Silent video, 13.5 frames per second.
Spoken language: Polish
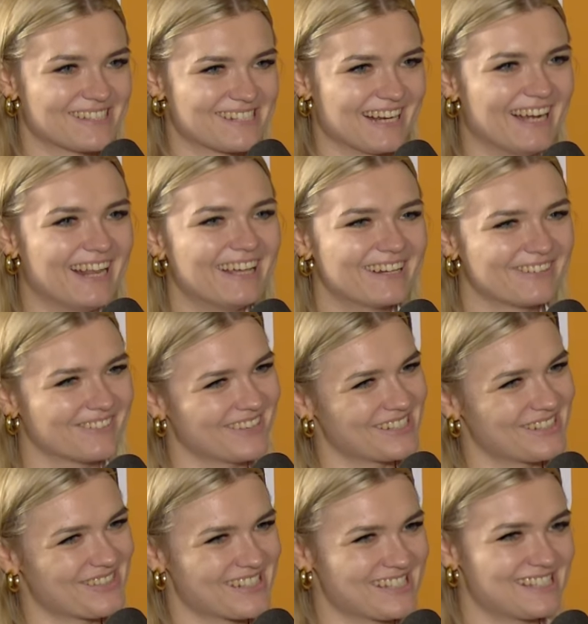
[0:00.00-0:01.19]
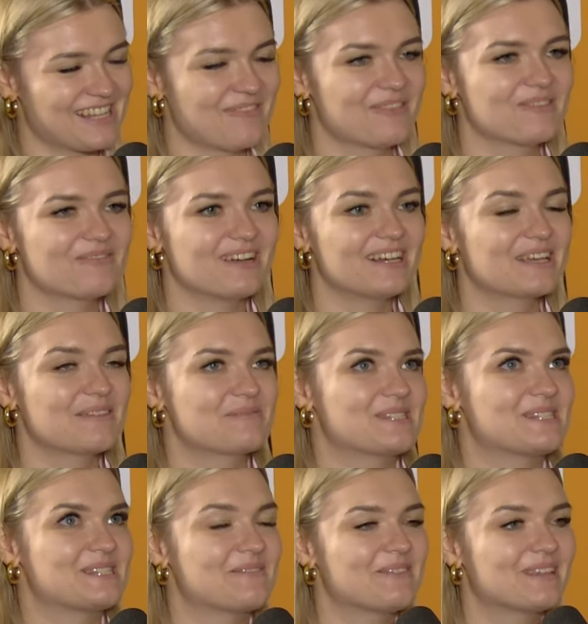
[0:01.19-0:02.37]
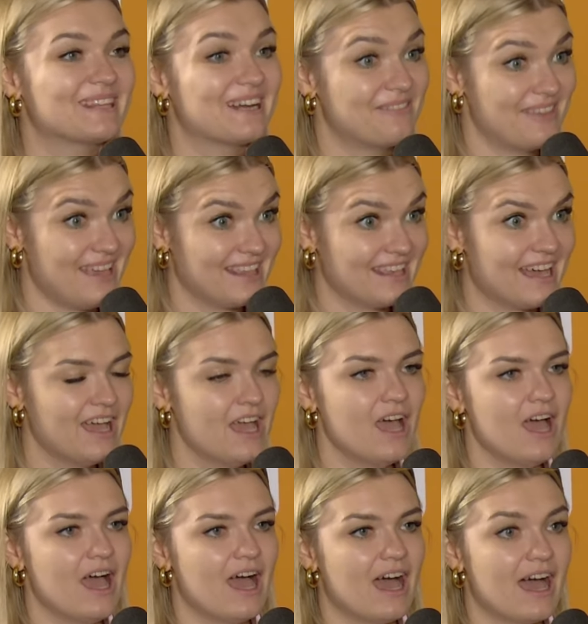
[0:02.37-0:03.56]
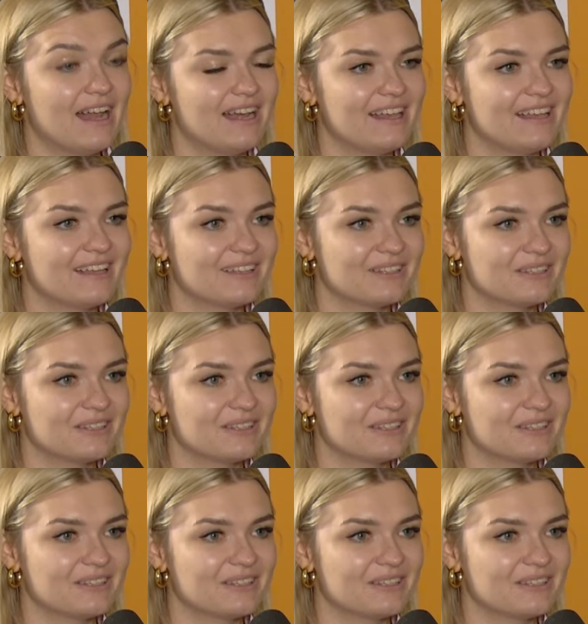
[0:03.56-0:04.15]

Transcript: ale również przez samą walkę, przez Na same pewno też, ale to było ale, e, y,